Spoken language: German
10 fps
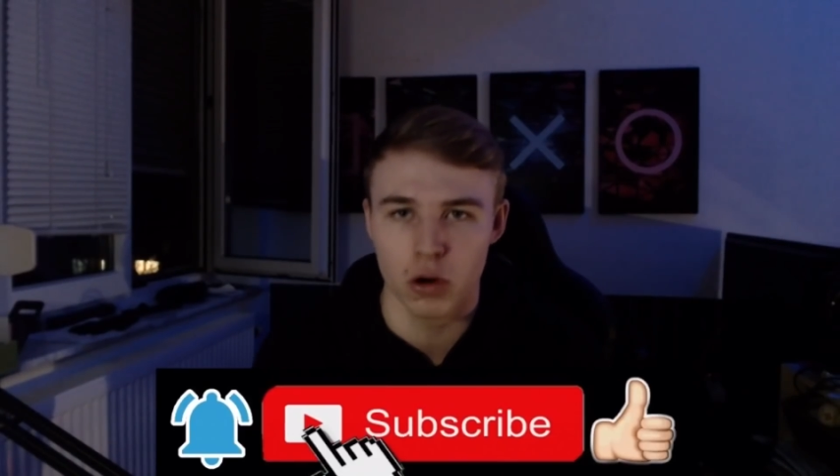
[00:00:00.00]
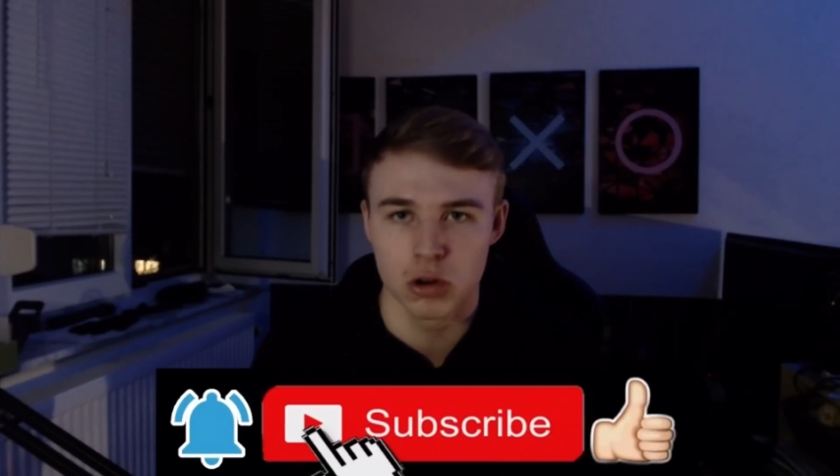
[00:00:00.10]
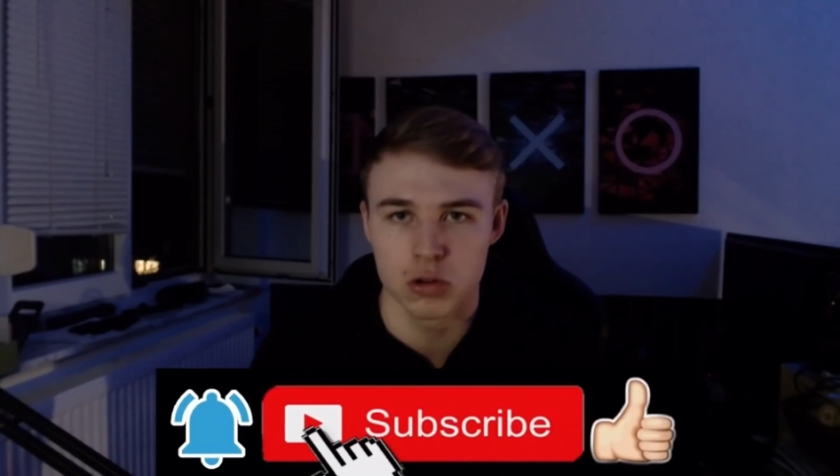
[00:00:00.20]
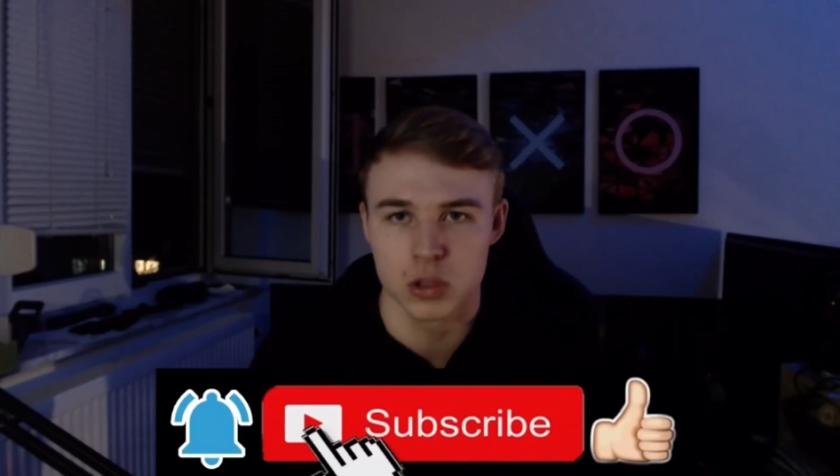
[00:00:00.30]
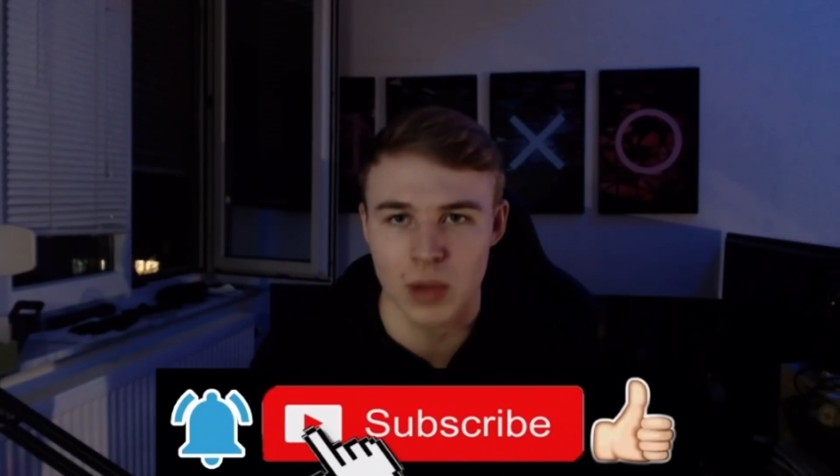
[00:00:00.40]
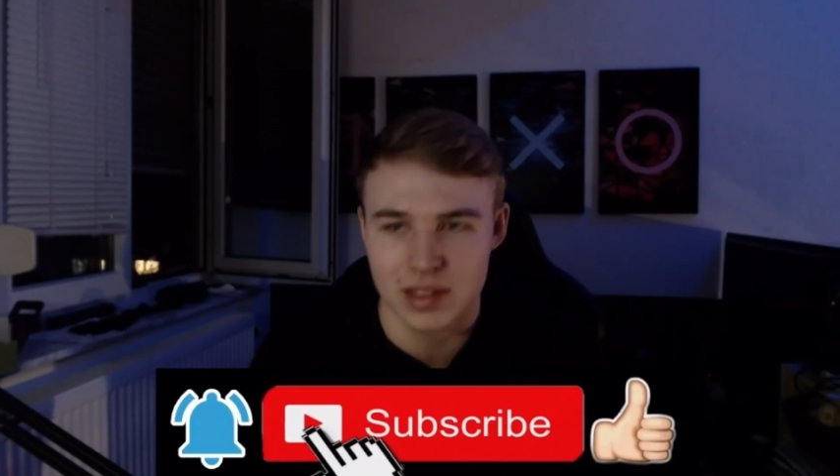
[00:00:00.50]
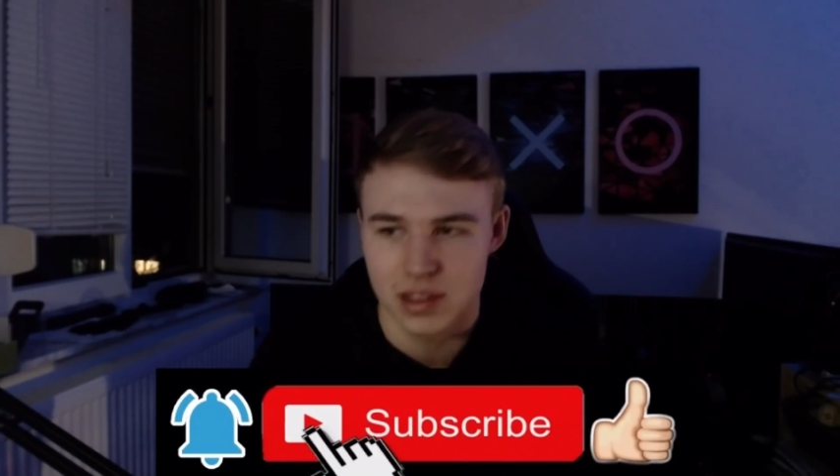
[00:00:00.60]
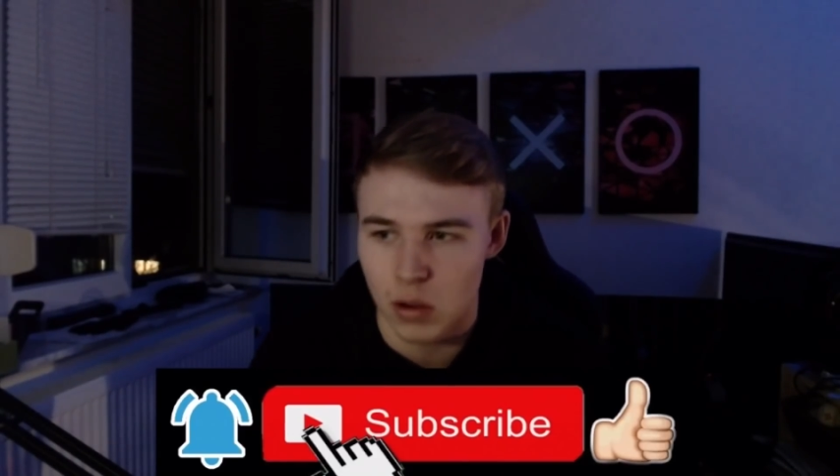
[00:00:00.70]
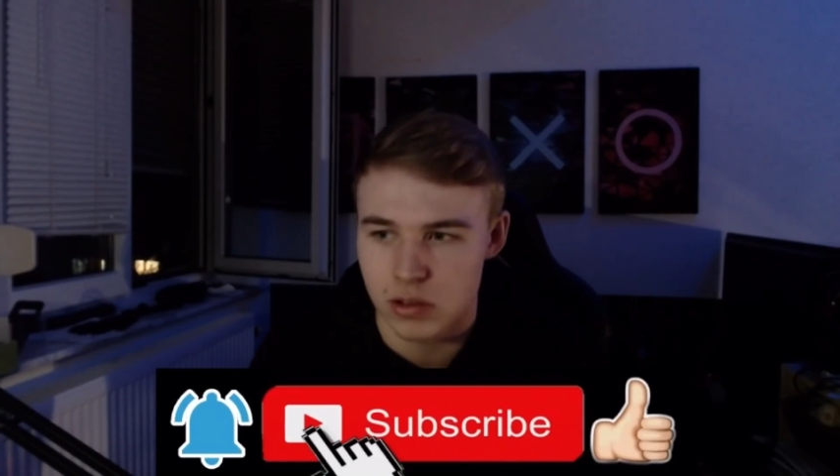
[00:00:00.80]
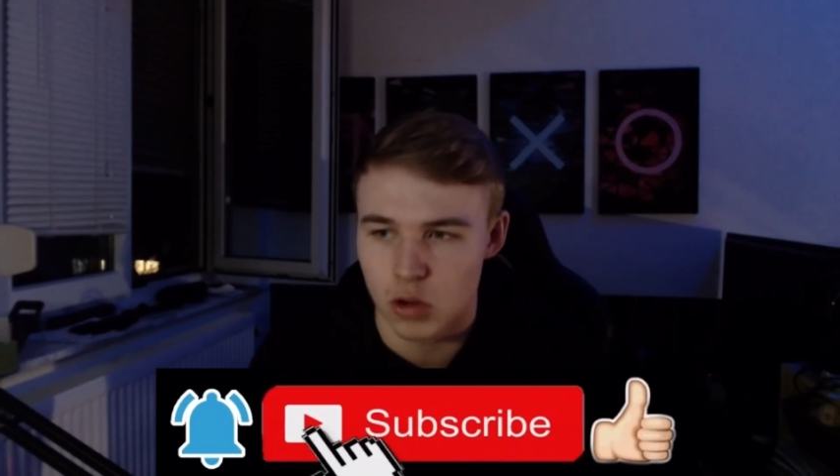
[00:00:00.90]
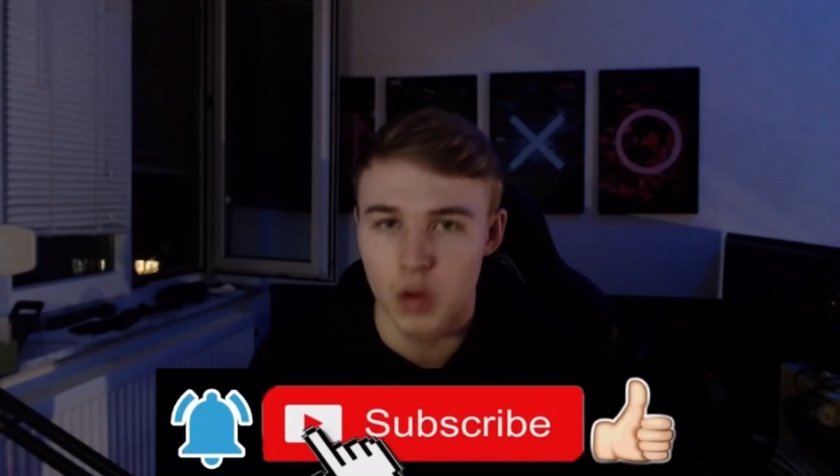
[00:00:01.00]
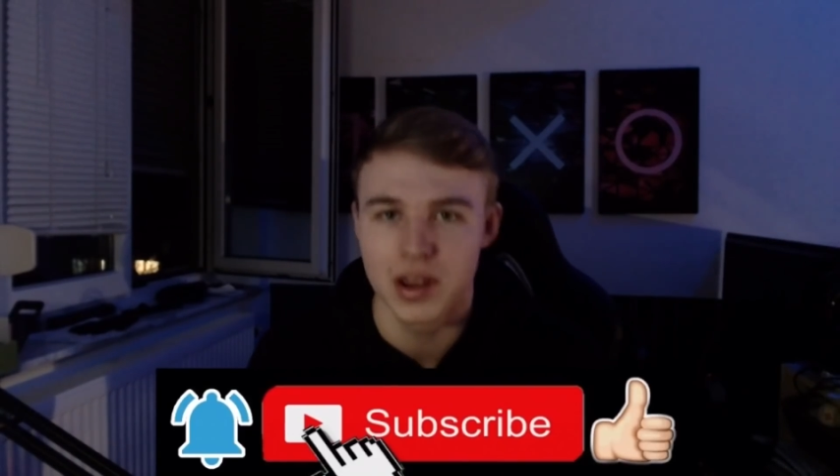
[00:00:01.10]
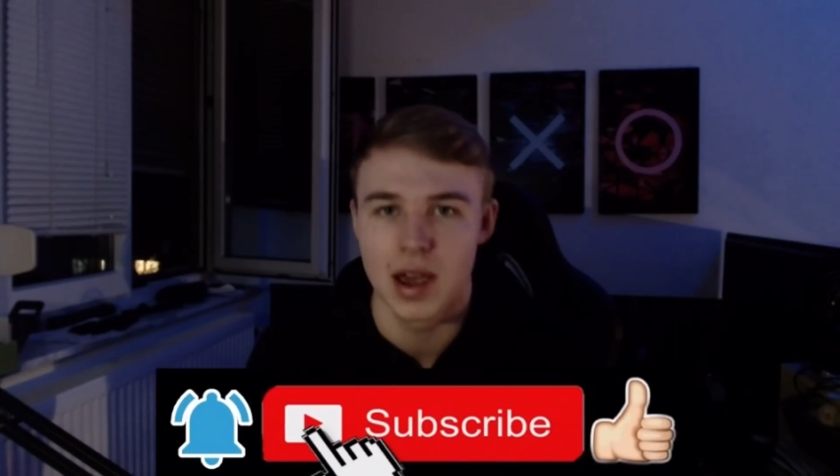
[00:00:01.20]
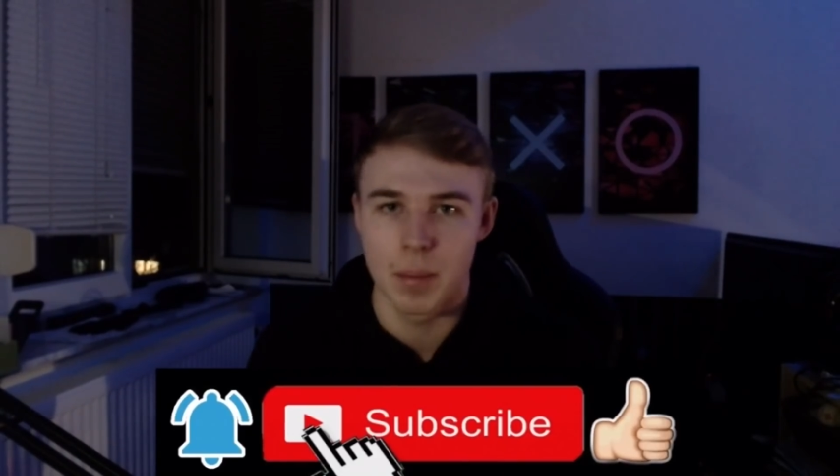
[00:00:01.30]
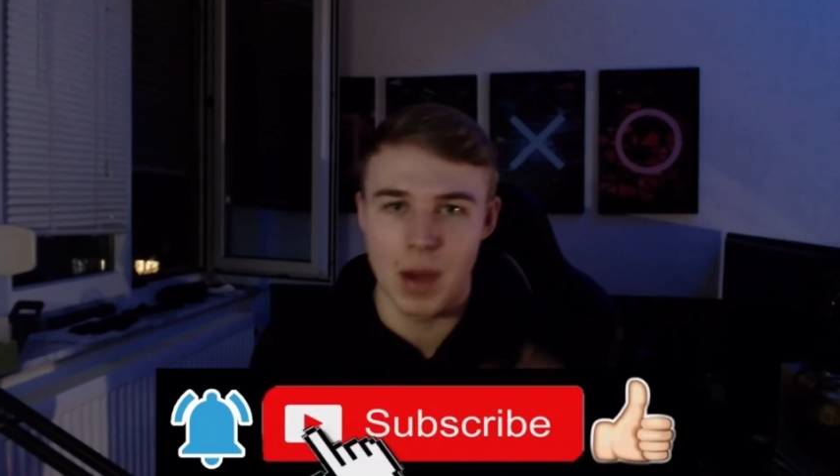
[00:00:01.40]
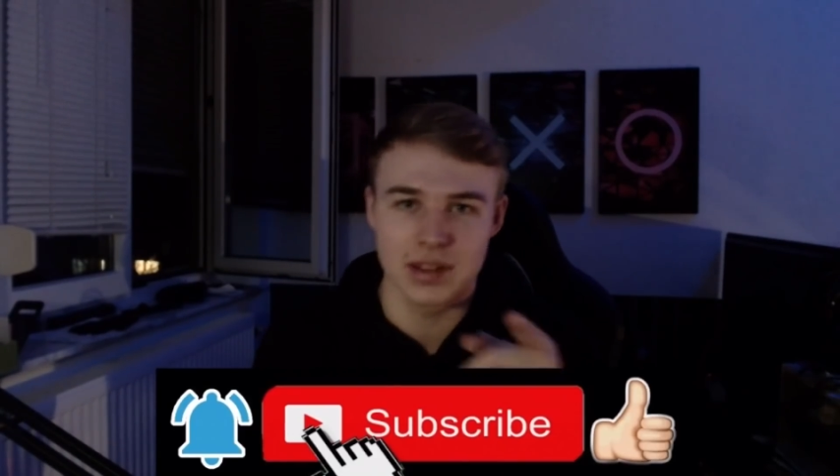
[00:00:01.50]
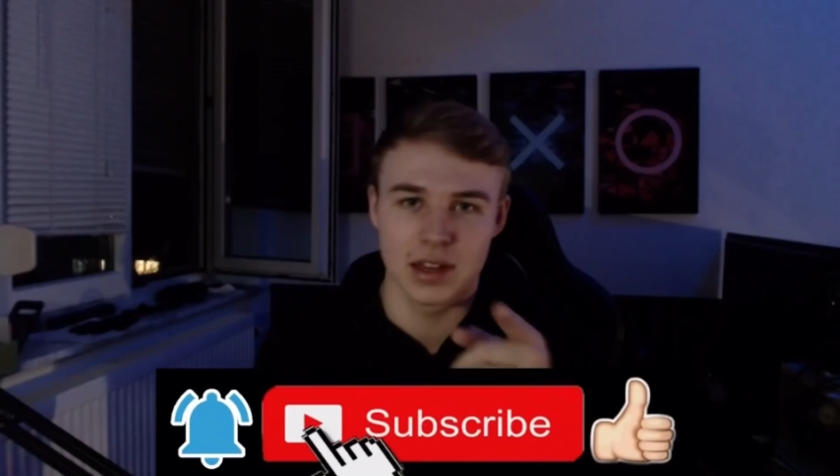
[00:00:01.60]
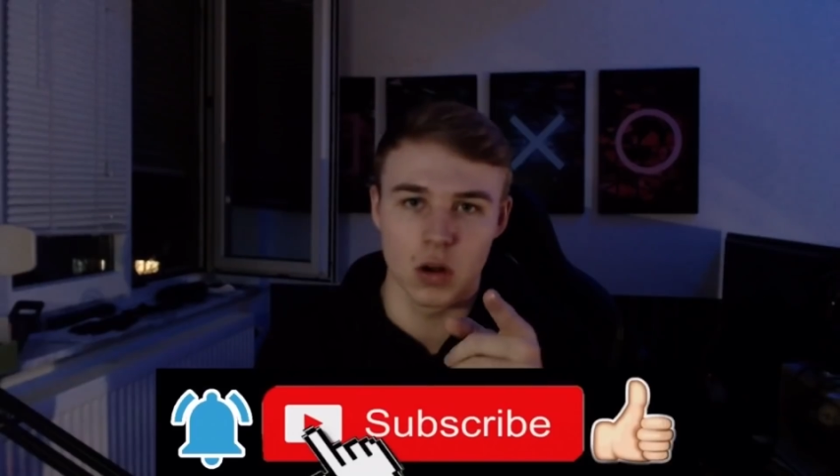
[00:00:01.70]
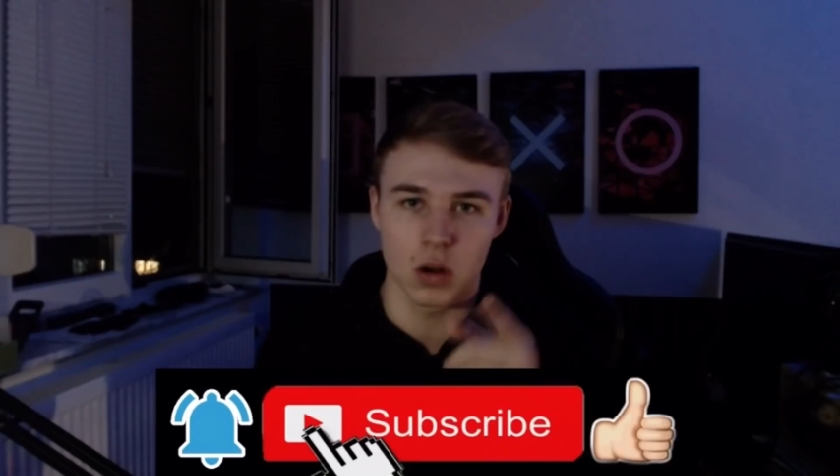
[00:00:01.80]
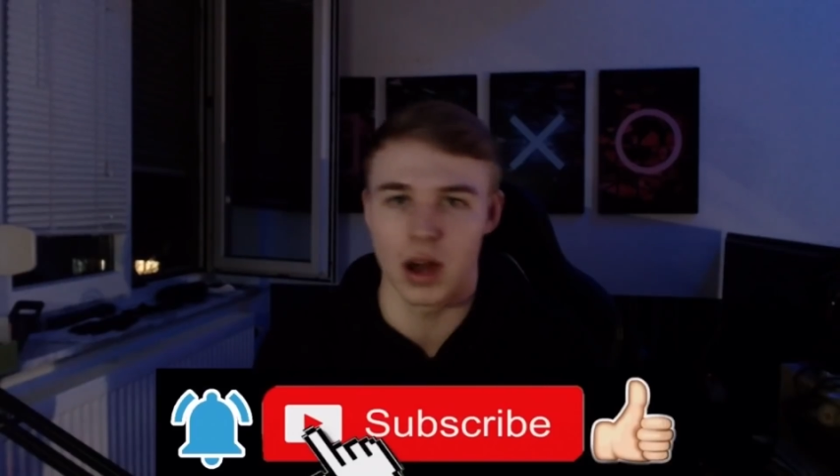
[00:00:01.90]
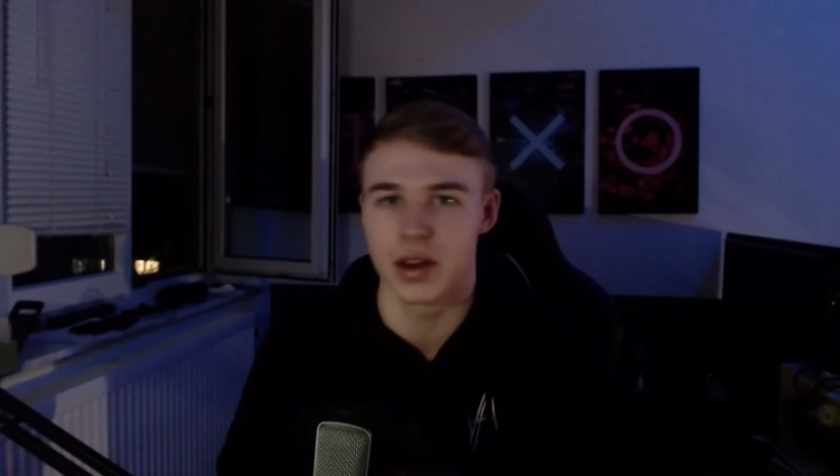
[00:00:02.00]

Road to 20.000 und mach die Glocke an,